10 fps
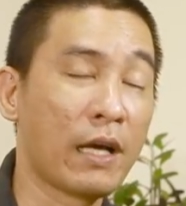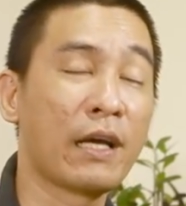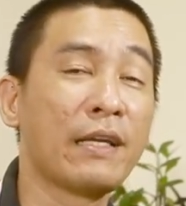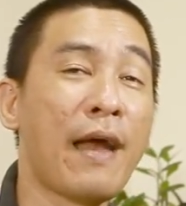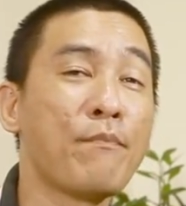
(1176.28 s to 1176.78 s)

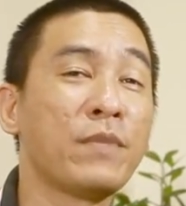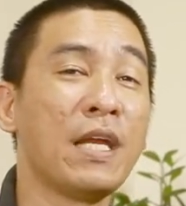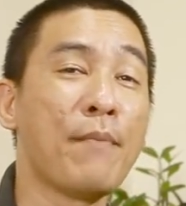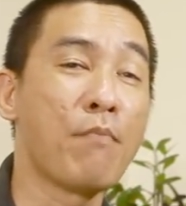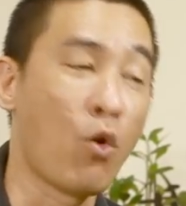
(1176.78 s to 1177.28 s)
năm thì
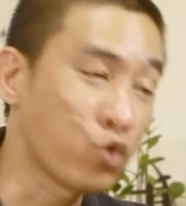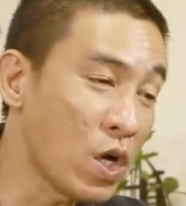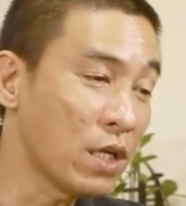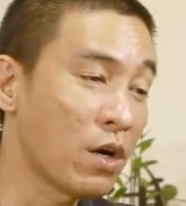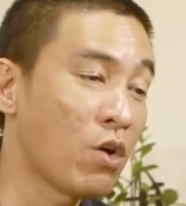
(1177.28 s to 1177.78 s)
năm mậu
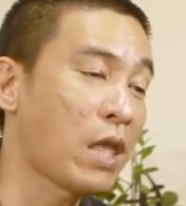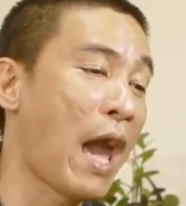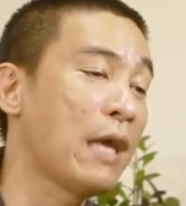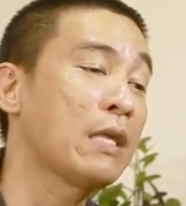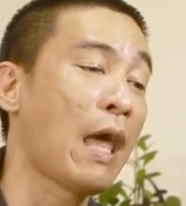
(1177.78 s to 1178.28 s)
tức có tháng